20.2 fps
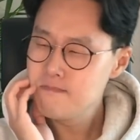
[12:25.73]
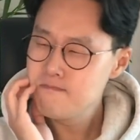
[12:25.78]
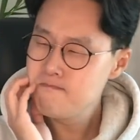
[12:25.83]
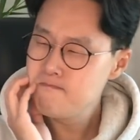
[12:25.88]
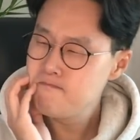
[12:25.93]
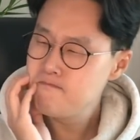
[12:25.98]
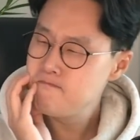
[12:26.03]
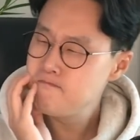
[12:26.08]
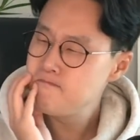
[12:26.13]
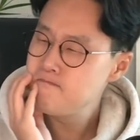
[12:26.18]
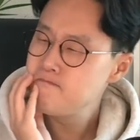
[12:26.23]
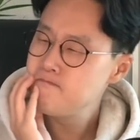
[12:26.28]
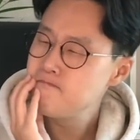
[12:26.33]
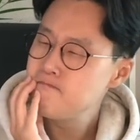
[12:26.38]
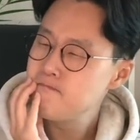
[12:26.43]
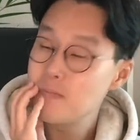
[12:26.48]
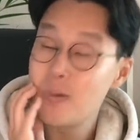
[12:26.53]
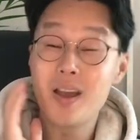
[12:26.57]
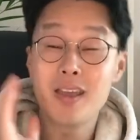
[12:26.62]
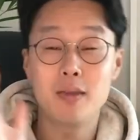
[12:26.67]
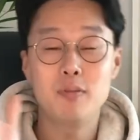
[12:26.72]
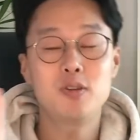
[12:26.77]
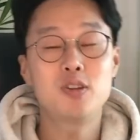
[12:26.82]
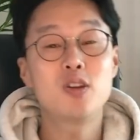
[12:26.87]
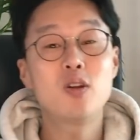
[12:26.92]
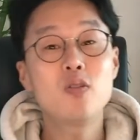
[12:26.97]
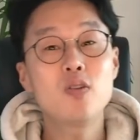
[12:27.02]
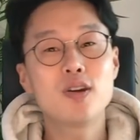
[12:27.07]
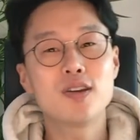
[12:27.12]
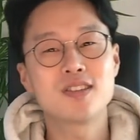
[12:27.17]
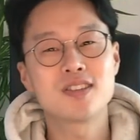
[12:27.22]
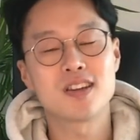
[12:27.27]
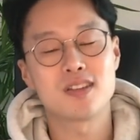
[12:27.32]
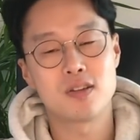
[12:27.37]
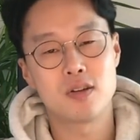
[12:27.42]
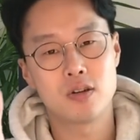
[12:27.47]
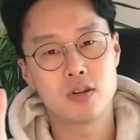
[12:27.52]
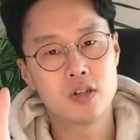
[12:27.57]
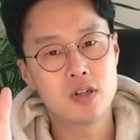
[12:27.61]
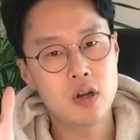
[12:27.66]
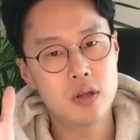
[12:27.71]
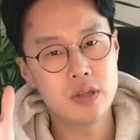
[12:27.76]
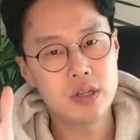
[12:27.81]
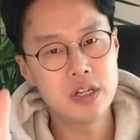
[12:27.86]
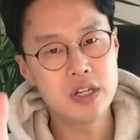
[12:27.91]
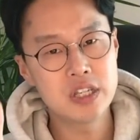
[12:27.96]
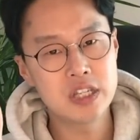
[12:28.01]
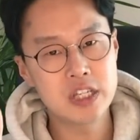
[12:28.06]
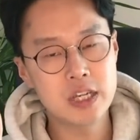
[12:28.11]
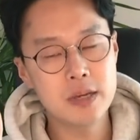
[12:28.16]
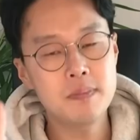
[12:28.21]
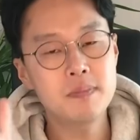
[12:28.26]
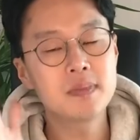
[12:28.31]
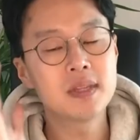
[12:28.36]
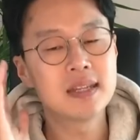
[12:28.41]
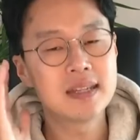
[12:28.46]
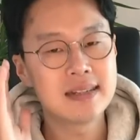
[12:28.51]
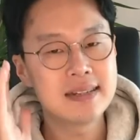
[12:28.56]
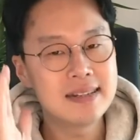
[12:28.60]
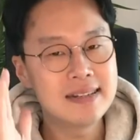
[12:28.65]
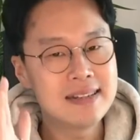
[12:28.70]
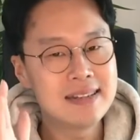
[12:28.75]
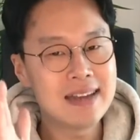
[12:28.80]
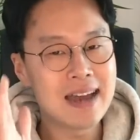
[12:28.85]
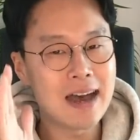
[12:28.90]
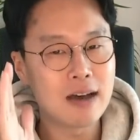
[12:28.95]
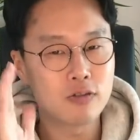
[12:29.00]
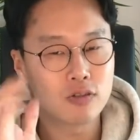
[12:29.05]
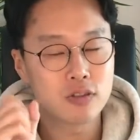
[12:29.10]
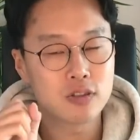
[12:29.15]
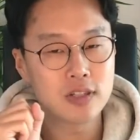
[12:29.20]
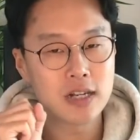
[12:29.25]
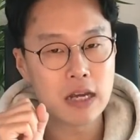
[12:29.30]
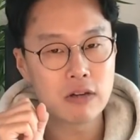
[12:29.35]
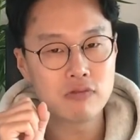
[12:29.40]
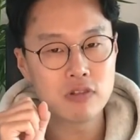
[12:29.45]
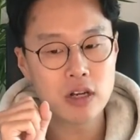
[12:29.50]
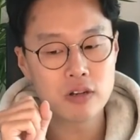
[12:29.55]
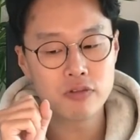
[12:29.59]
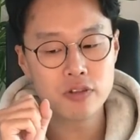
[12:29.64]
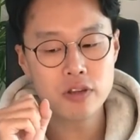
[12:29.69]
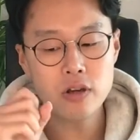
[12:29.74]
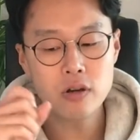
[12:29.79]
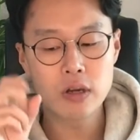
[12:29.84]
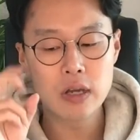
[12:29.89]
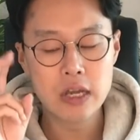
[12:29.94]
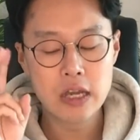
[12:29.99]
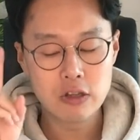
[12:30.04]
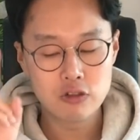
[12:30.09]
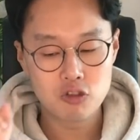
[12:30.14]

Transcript: 음, 아, 뭐 이런 거 있잖아요. 그런 의심, doubt라고 하고요.